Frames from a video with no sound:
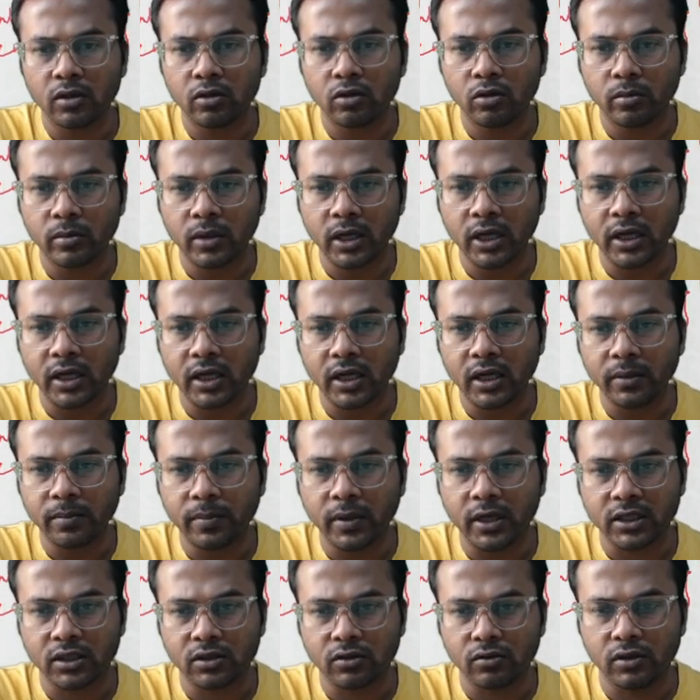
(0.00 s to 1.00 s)
তোমরা এখানে
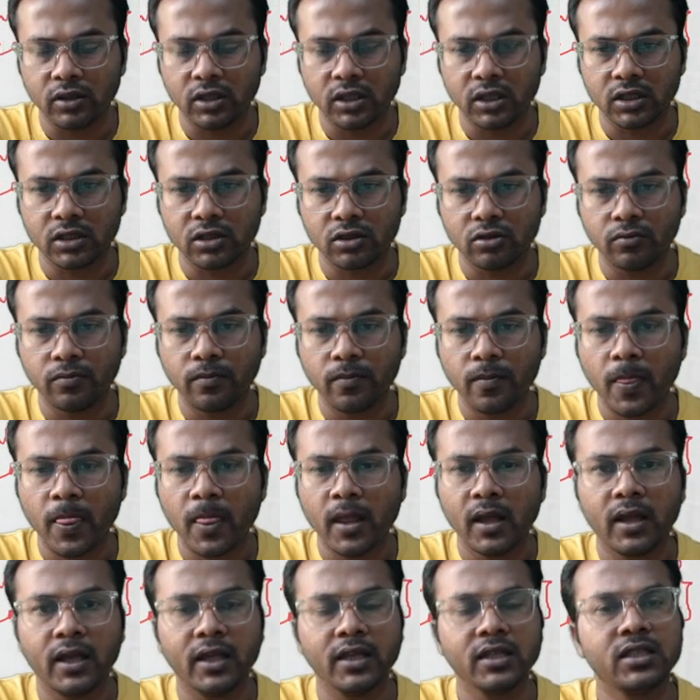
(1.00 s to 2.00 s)
পাস করে যাচ্ছ
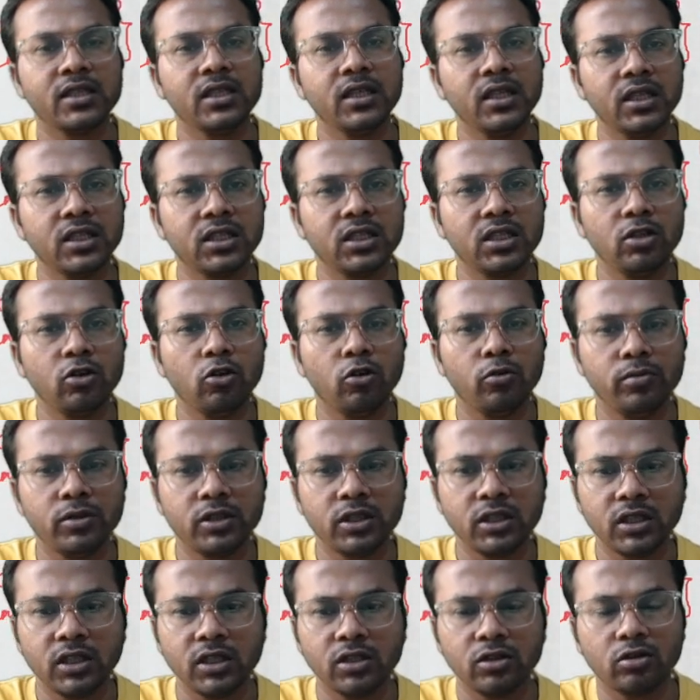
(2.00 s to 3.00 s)
এসসি এসটি
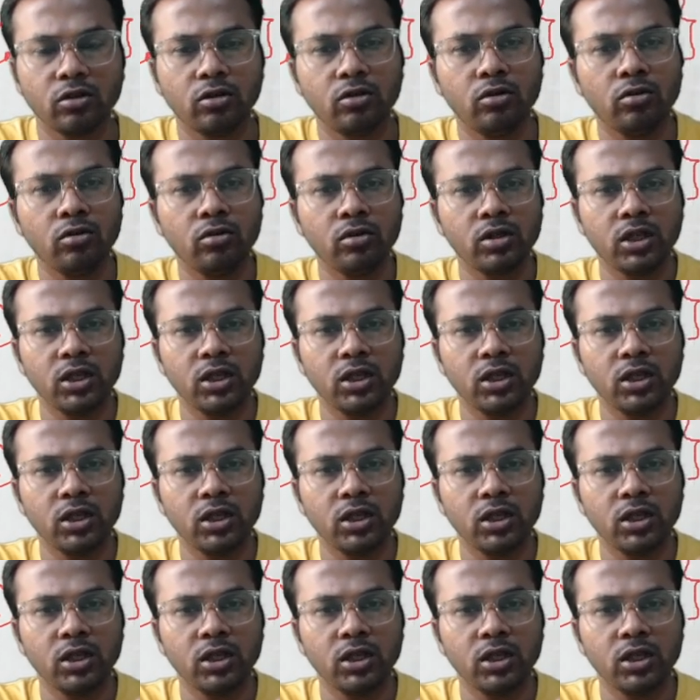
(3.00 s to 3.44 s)
ওবিসিদের জন্য